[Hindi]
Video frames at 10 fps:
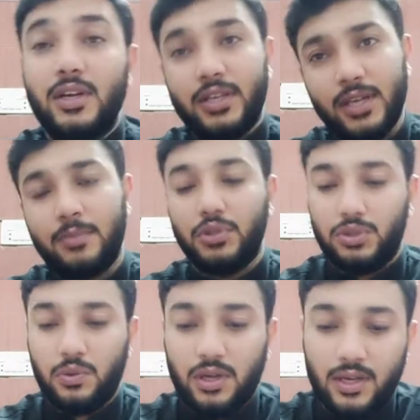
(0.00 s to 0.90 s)
रखे आपको
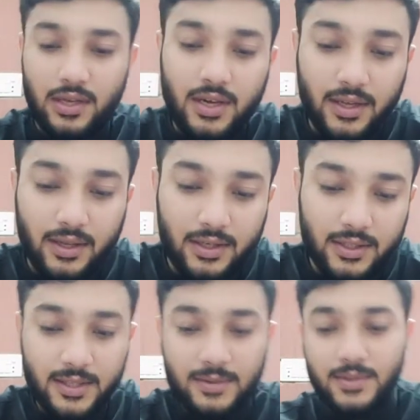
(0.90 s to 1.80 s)
शुक्र अदा करना
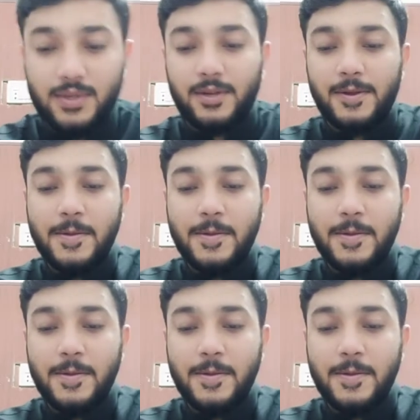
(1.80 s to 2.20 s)
चाहिए उसका